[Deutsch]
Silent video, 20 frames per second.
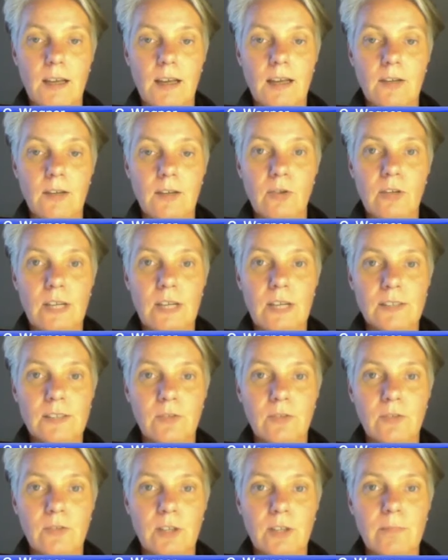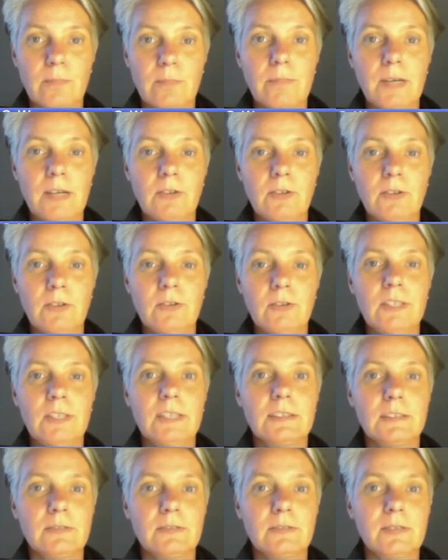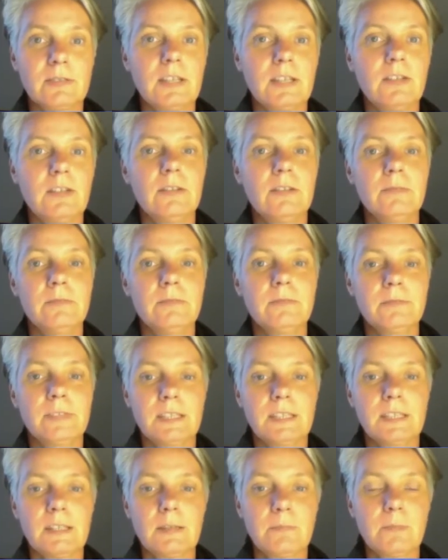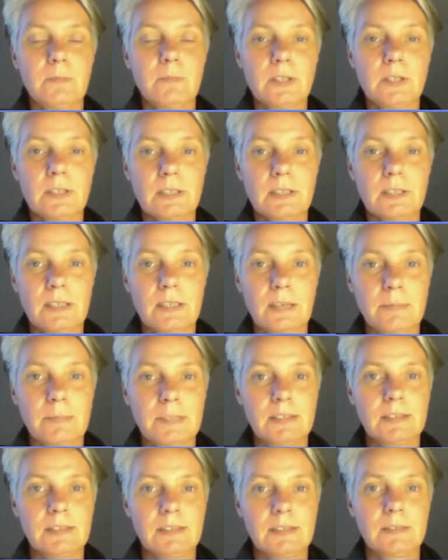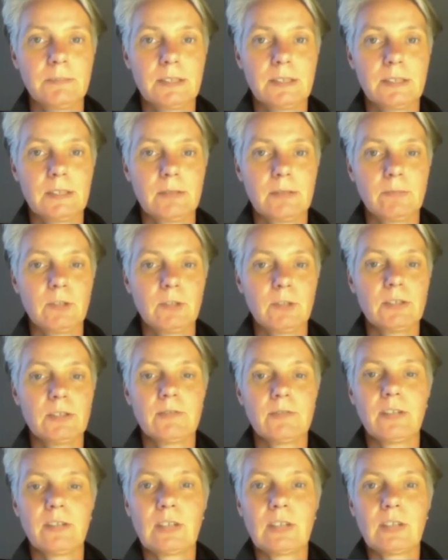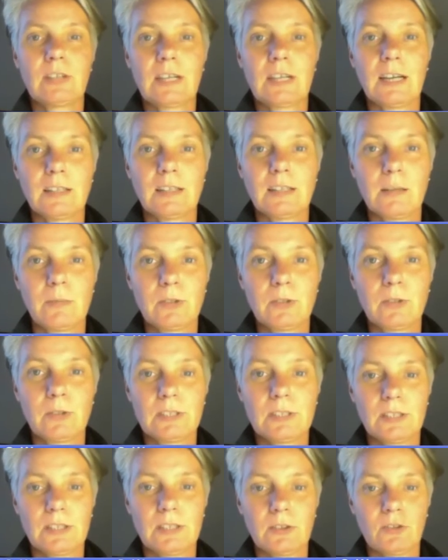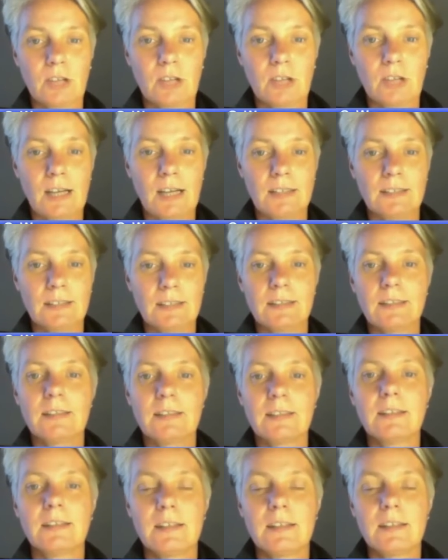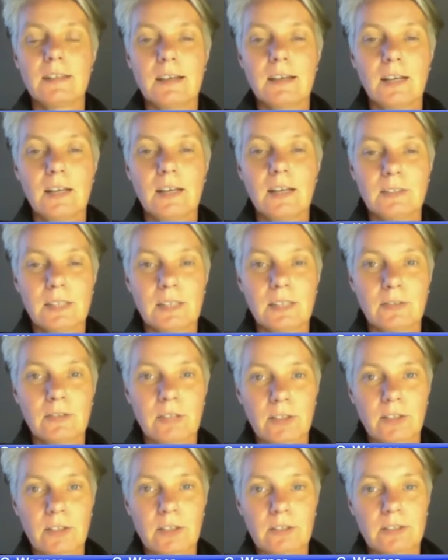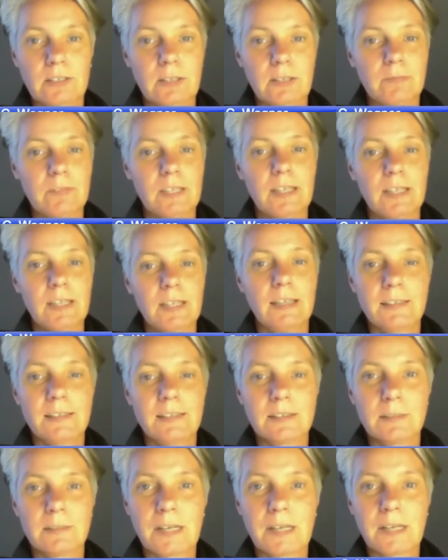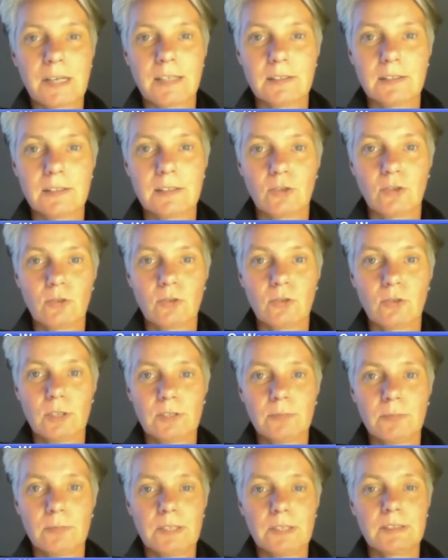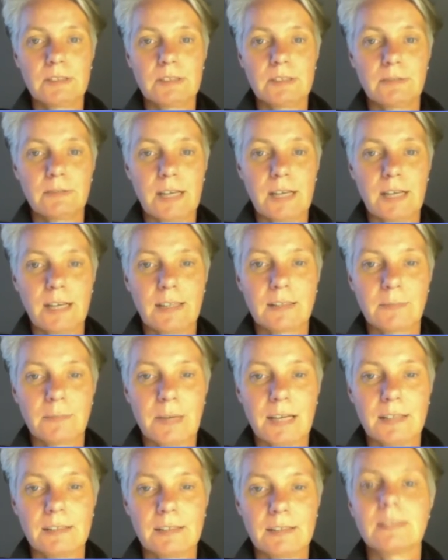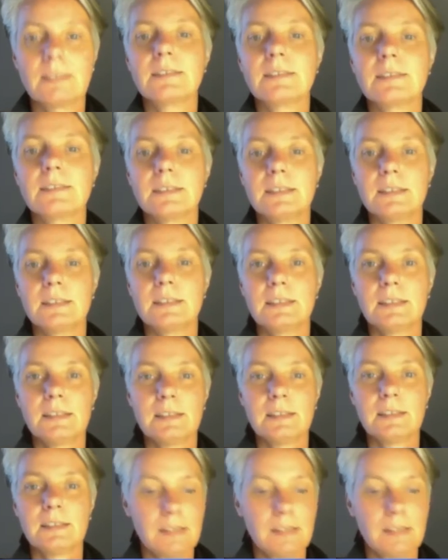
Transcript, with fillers: Hallo, herzlich willkommen bei Uni TV. Wir möchten ab jetzt mit dem kostenpflichtigen Angebot hier starten. Aus der Cloud haben wir ein erstes Paket geschnürt mit Fachexperten, die